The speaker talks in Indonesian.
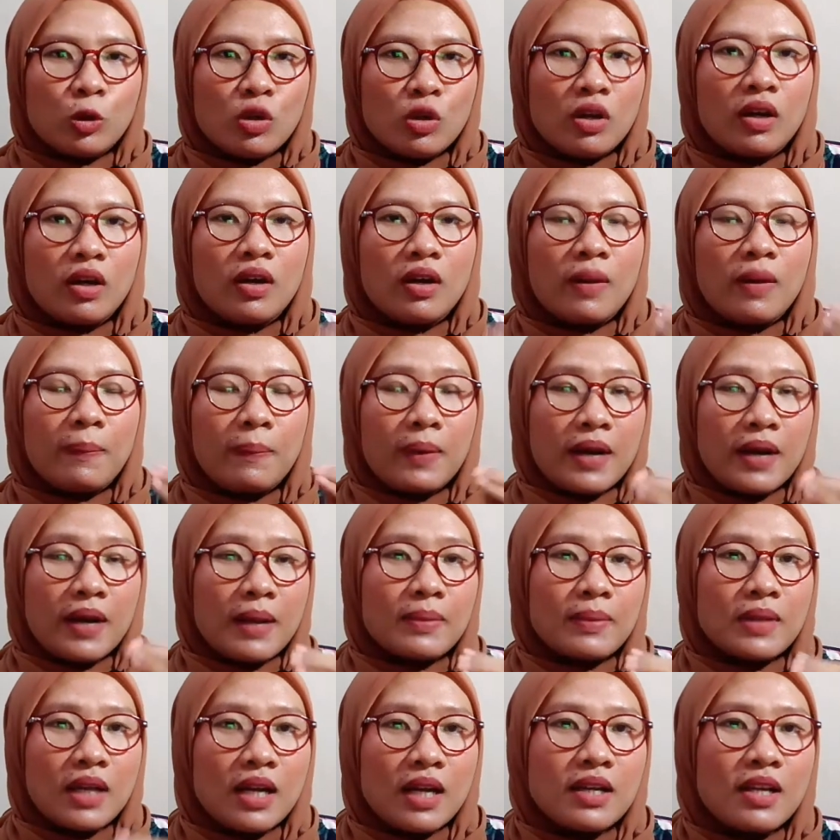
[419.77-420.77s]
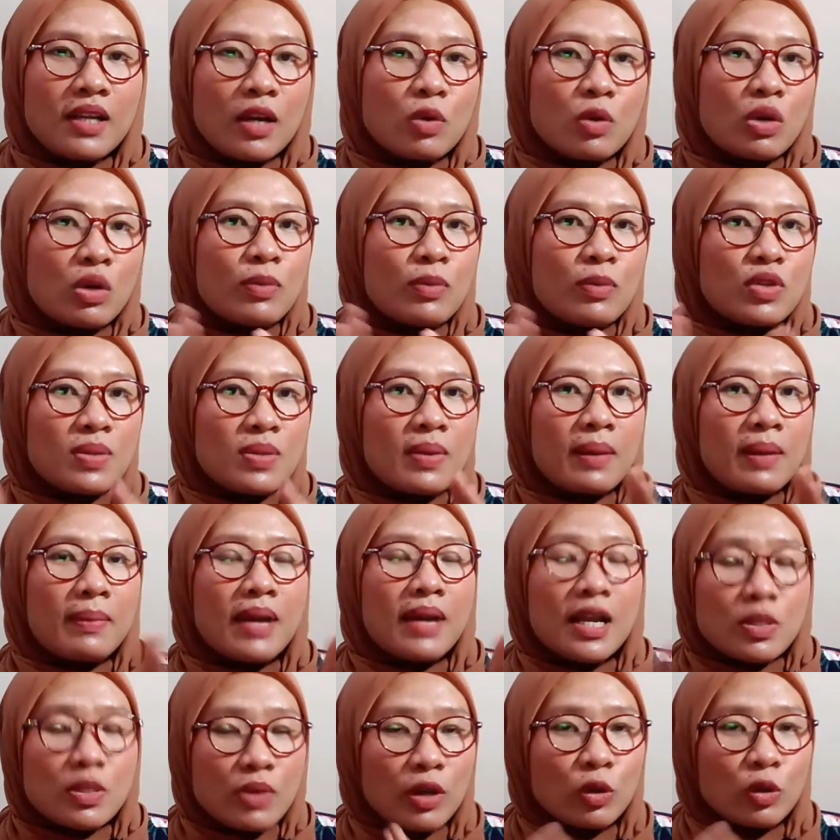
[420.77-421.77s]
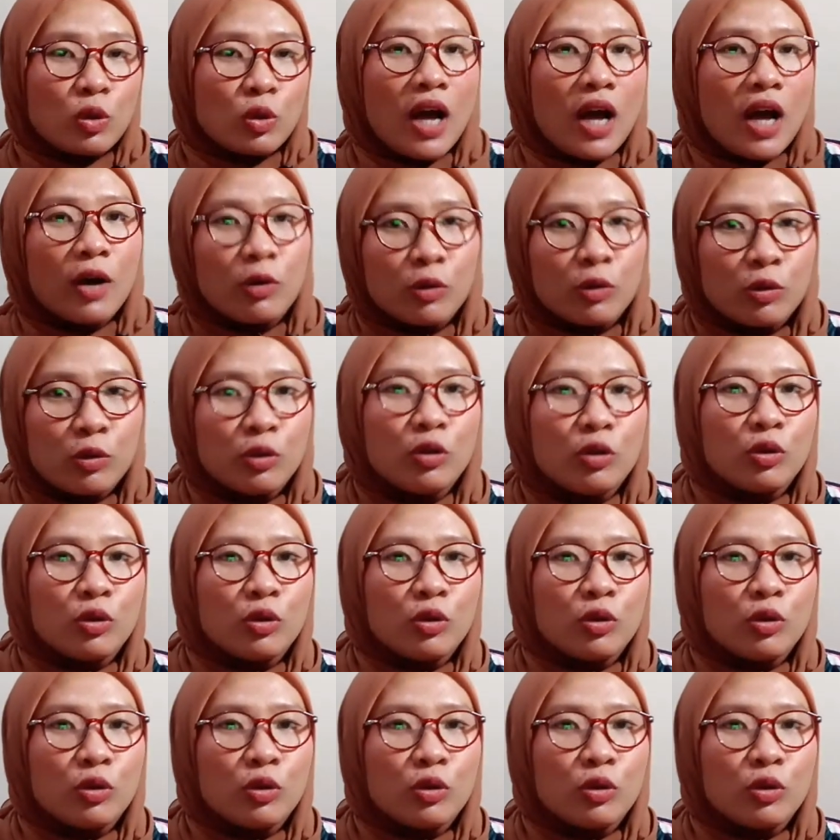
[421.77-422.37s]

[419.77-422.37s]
uh, untuk pendaftaran yang 2019 waktu